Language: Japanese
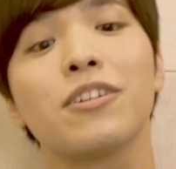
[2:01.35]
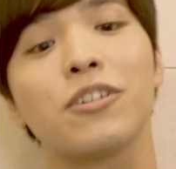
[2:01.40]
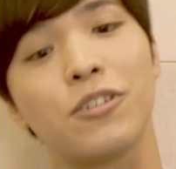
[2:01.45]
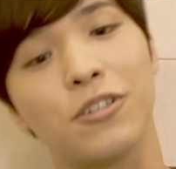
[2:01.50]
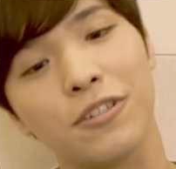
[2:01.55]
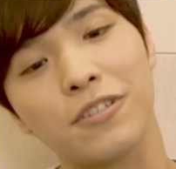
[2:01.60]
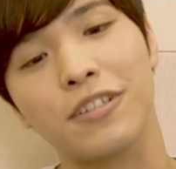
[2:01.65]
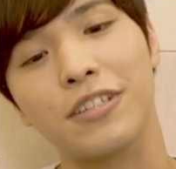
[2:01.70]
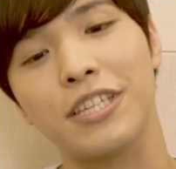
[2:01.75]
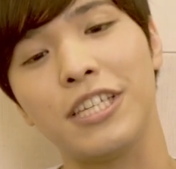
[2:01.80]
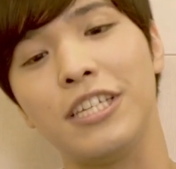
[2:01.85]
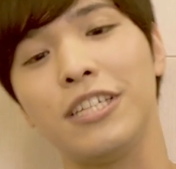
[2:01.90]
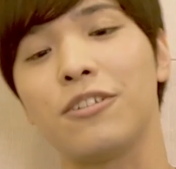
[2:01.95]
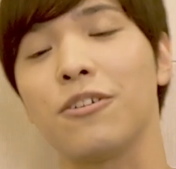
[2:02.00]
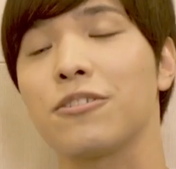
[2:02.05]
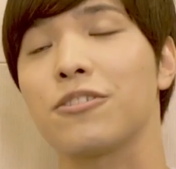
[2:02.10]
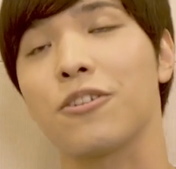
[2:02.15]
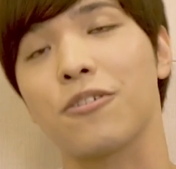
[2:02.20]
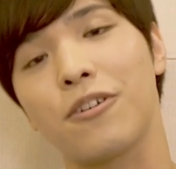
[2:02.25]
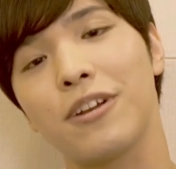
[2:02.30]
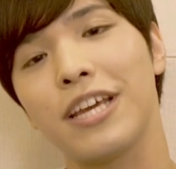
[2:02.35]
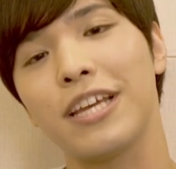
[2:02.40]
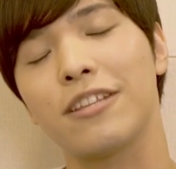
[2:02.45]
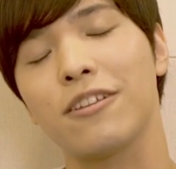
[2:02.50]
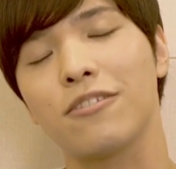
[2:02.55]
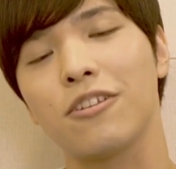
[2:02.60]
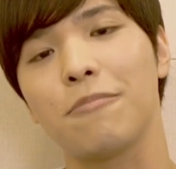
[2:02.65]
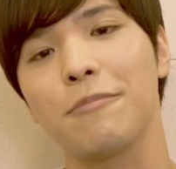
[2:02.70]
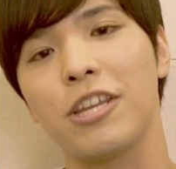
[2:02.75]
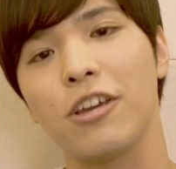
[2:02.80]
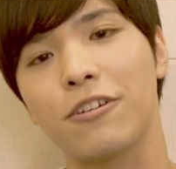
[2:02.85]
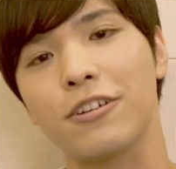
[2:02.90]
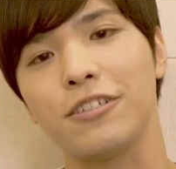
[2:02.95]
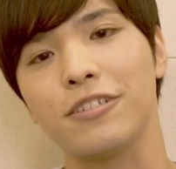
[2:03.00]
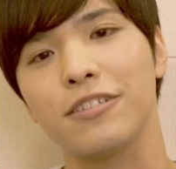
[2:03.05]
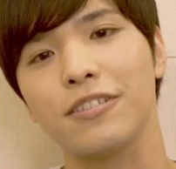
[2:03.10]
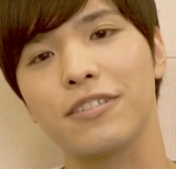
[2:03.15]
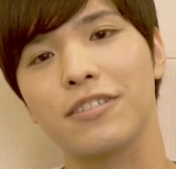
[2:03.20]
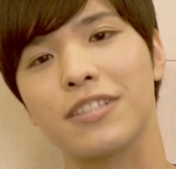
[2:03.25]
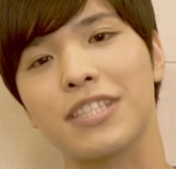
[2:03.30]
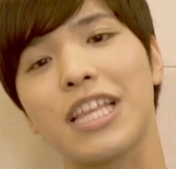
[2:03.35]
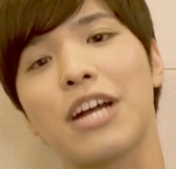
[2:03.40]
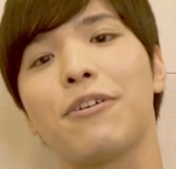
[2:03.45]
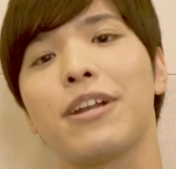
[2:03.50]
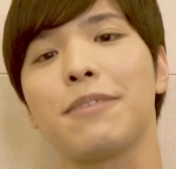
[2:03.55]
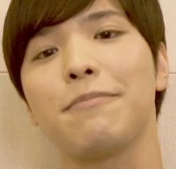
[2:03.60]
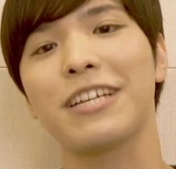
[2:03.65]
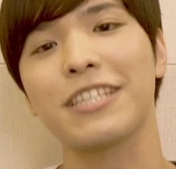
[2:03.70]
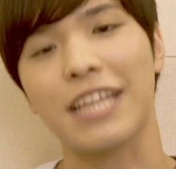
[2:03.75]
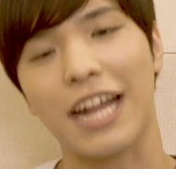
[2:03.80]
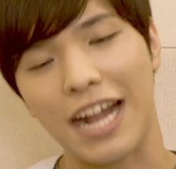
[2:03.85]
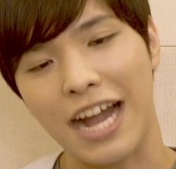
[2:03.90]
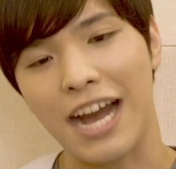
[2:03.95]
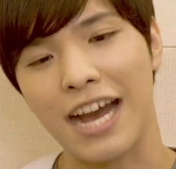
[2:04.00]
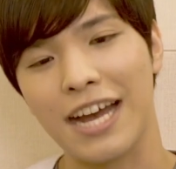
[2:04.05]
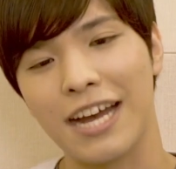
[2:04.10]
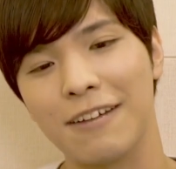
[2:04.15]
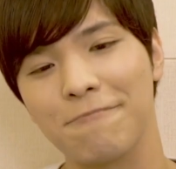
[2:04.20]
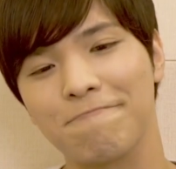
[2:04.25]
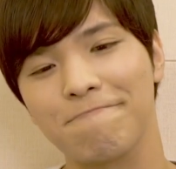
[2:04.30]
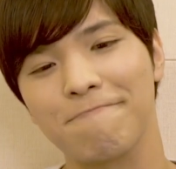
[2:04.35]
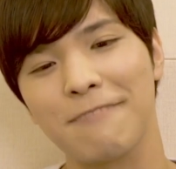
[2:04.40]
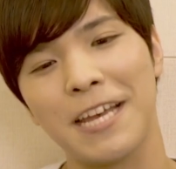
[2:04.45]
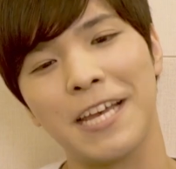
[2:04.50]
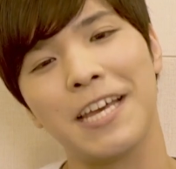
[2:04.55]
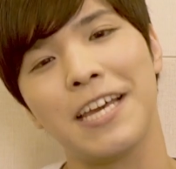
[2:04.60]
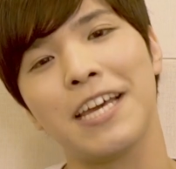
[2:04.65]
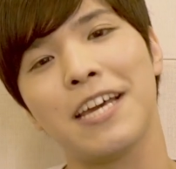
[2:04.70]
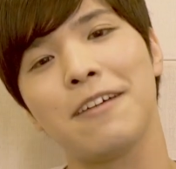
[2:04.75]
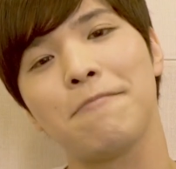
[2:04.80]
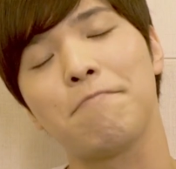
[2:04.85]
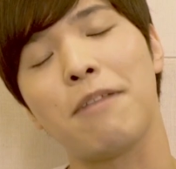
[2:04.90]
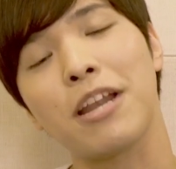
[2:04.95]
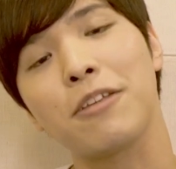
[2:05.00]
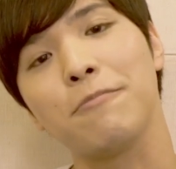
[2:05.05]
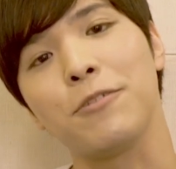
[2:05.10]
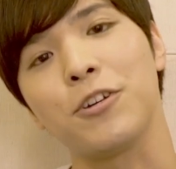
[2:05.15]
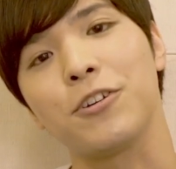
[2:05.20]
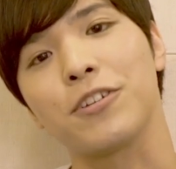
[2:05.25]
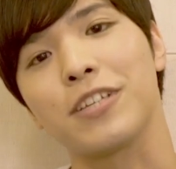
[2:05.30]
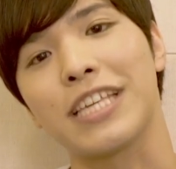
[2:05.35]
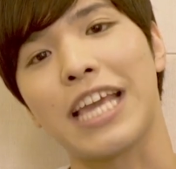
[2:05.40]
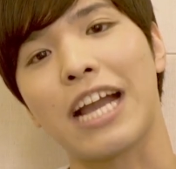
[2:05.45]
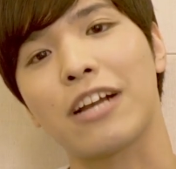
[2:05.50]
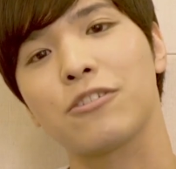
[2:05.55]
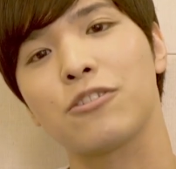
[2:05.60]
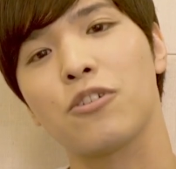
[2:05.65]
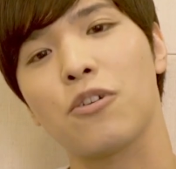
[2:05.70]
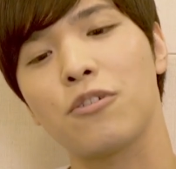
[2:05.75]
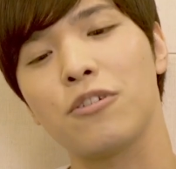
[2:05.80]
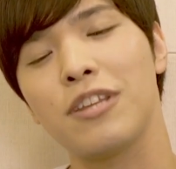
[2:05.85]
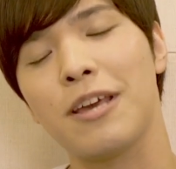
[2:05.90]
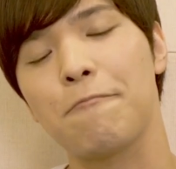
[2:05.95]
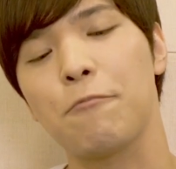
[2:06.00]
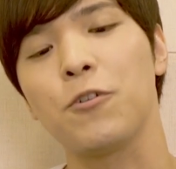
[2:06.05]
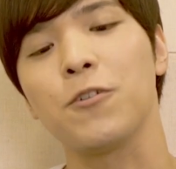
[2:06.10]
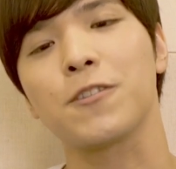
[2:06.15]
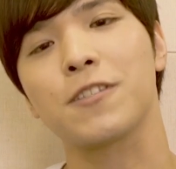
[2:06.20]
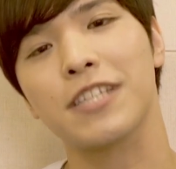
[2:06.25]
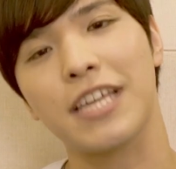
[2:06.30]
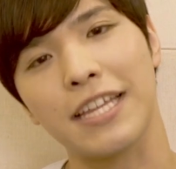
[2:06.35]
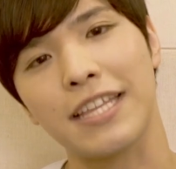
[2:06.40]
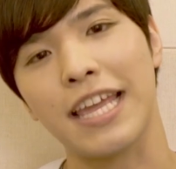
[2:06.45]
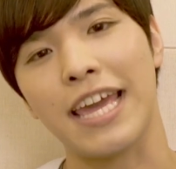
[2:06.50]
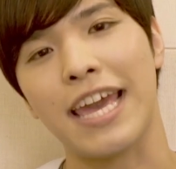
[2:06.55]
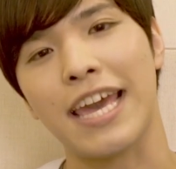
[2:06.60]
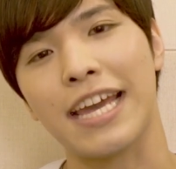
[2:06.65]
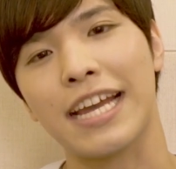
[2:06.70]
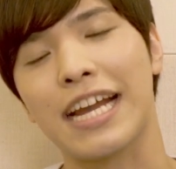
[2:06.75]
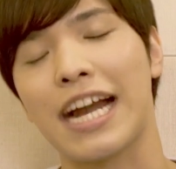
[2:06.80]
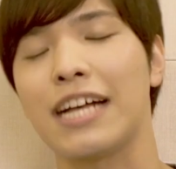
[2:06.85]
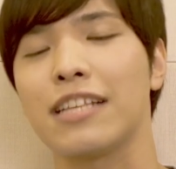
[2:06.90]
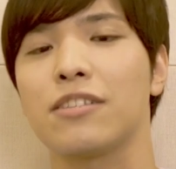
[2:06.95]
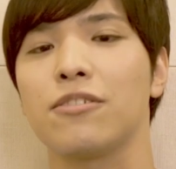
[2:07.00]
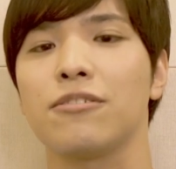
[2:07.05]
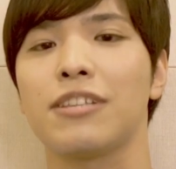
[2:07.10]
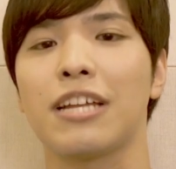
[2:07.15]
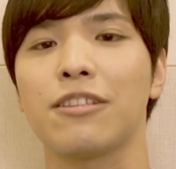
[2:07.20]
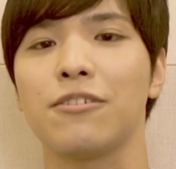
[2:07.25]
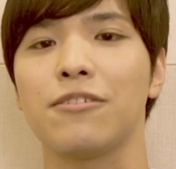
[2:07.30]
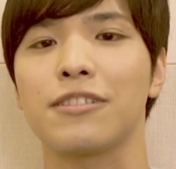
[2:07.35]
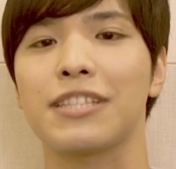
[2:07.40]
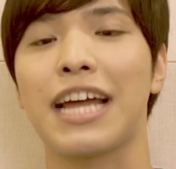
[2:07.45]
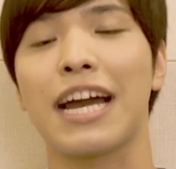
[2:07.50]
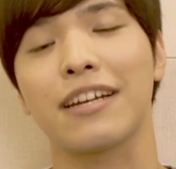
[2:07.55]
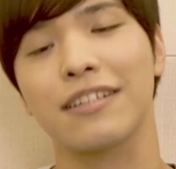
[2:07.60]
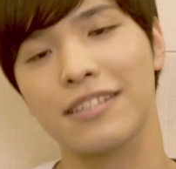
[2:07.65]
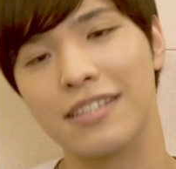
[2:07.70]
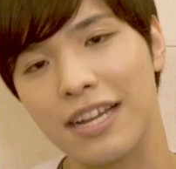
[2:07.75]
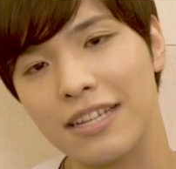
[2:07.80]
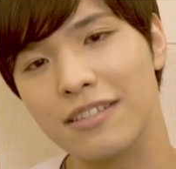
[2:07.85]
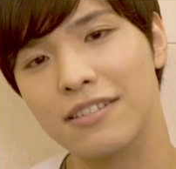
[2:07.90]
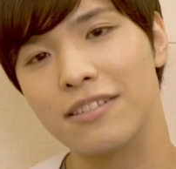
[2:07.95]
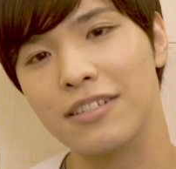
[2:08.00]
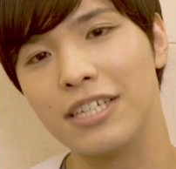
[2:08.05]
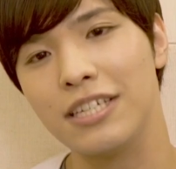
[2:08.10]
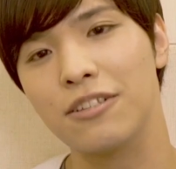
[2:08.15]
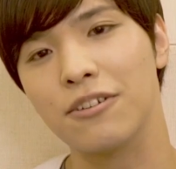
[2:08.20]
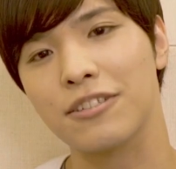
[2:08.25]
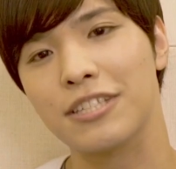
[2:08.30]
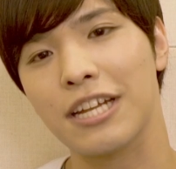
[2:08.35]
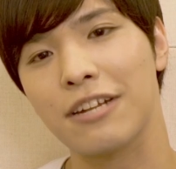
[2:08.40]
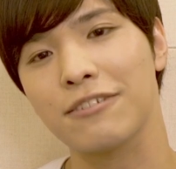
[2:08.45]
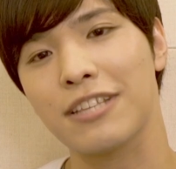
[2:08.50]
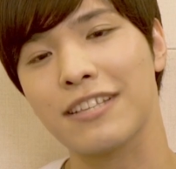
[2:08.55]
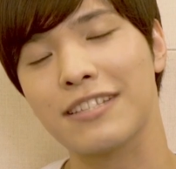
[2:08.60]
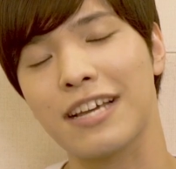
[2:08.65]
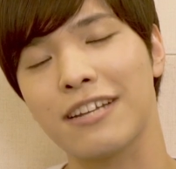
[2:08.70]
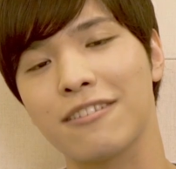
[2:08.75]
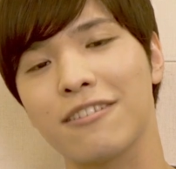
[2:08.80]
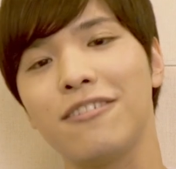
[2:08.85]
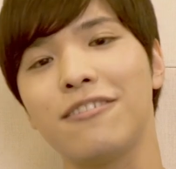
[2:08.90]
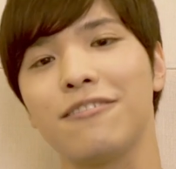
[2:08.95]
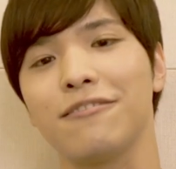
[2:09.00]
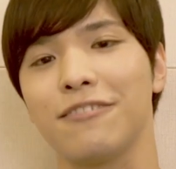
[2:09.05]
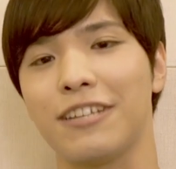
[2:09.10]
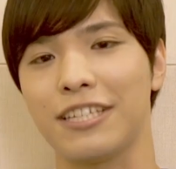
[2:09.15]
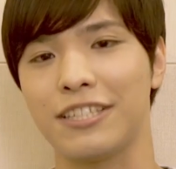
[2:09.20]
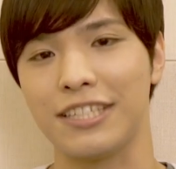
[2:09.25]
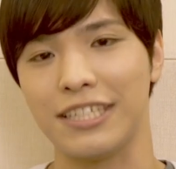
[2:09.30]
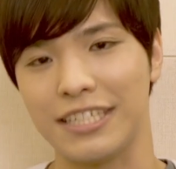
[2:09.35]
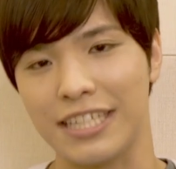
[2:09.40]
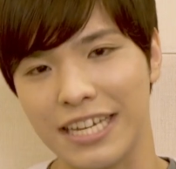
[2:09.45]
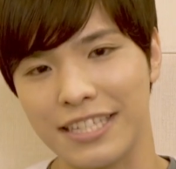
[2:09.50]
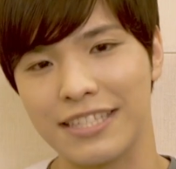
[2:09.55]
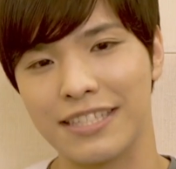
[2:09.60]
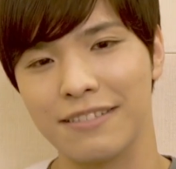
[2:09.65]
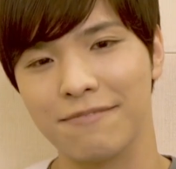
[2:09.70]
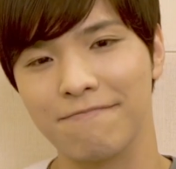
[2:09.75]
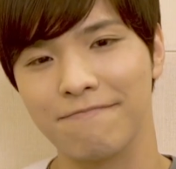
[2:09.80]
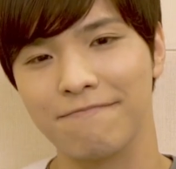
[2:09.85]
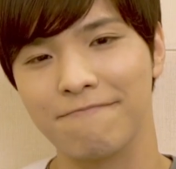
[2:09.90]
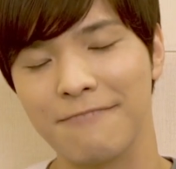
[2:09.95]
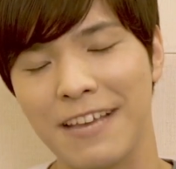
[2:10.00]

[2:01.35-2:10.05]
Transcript: クッキーとチョコレートの魅力伝わりましたかパルム逆食レポをつけて感想などをたくさんツイートしてくださると嬉しいです